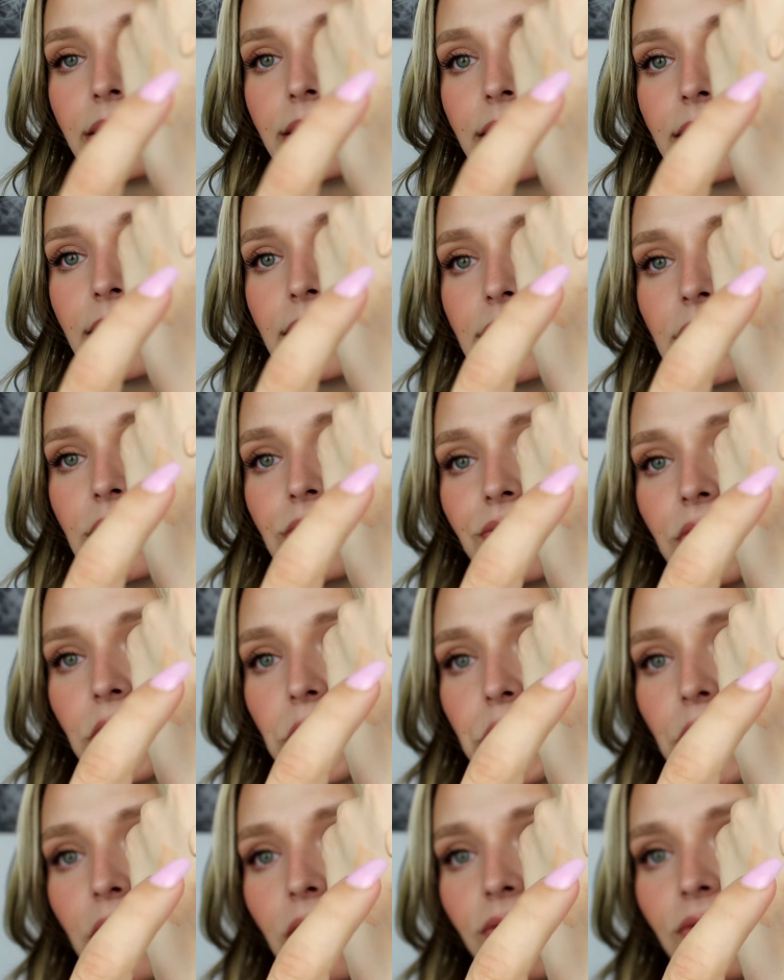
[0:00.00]
Das ist
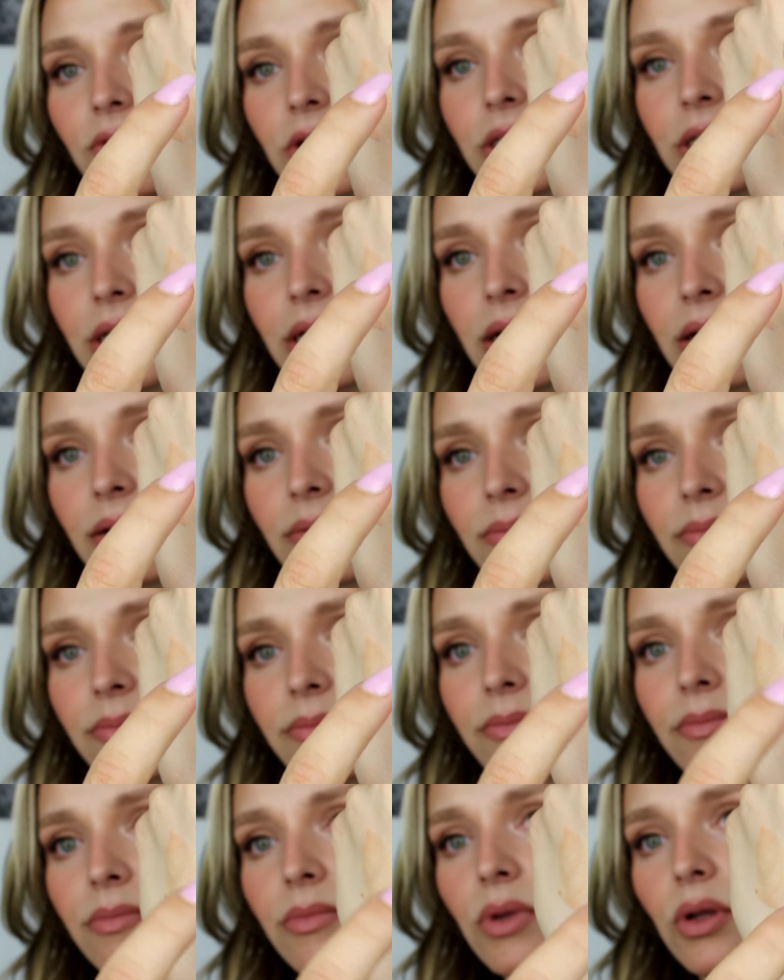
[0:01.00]
frisch aufgetragen
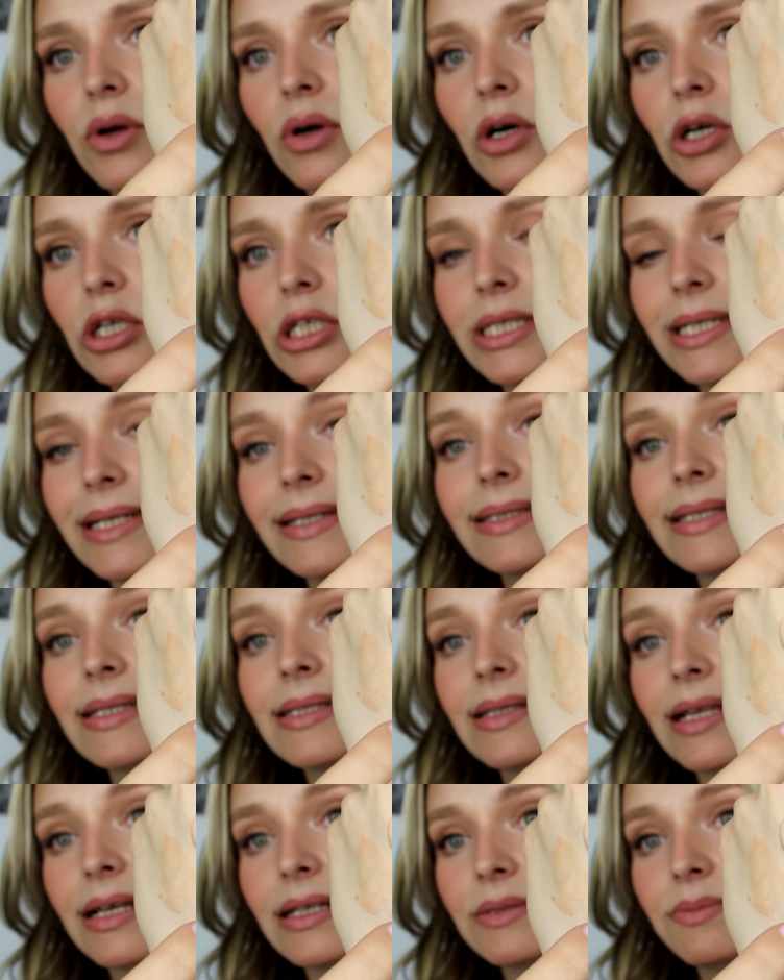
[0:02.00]
und das
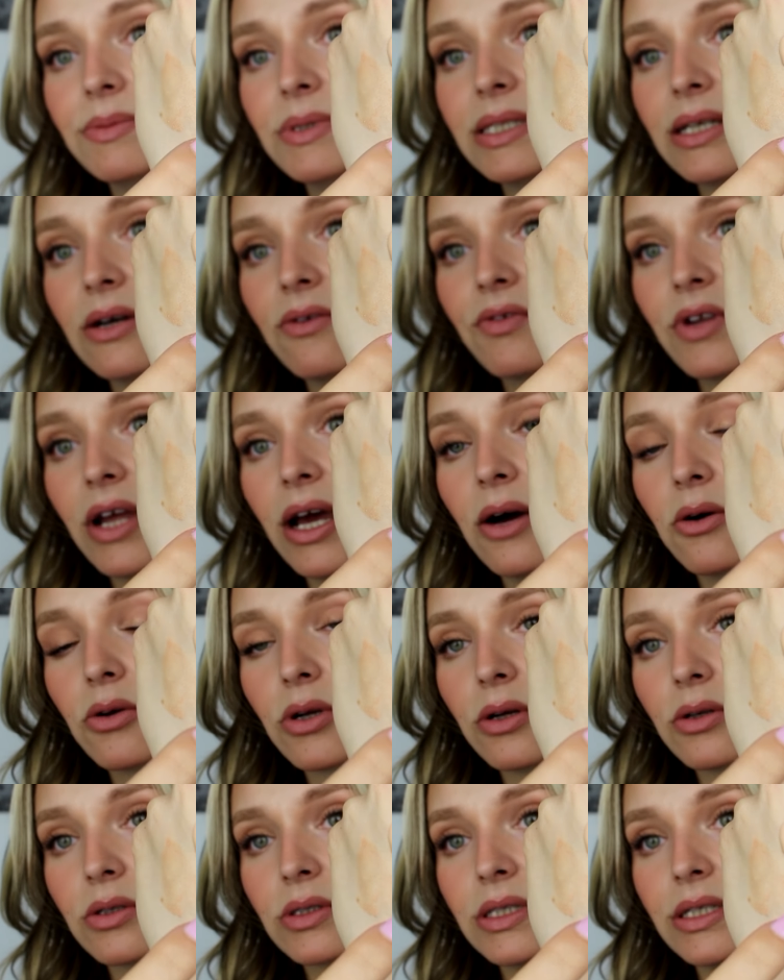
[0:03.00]
ist das, wie es auf der Haut
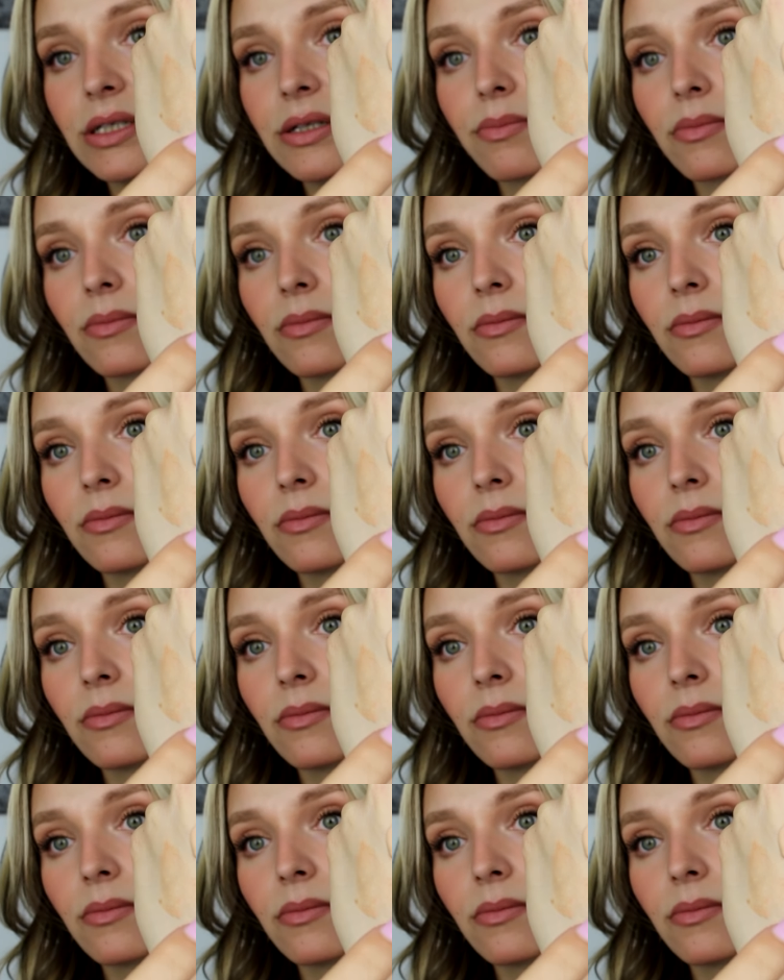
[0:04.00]
aussieht.